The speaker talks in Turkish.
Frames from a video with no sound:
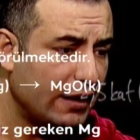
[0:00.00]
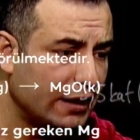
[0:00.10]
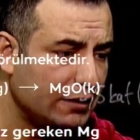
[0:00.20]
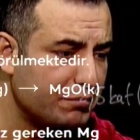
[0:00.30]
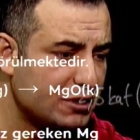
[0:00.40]

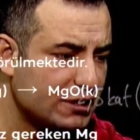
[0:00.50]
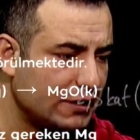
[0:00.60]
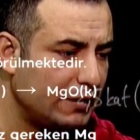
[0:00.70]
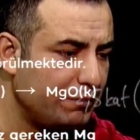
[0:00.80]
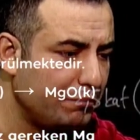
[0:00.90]
60
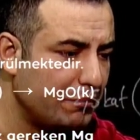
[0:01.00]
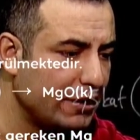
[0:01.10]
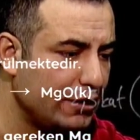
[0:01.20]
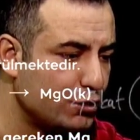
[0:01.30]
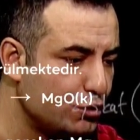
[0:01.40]
gram
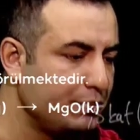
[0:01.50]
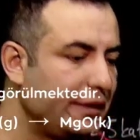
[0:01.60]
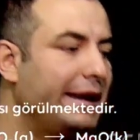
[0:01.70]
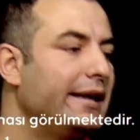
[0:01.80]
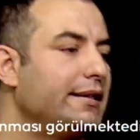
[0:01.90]

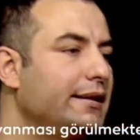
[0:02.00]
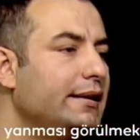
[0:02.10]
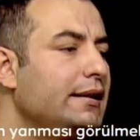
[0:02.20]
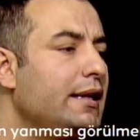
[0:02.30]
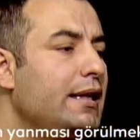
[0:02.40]
magnezyum
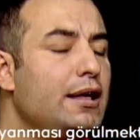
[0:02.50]
gerektiğini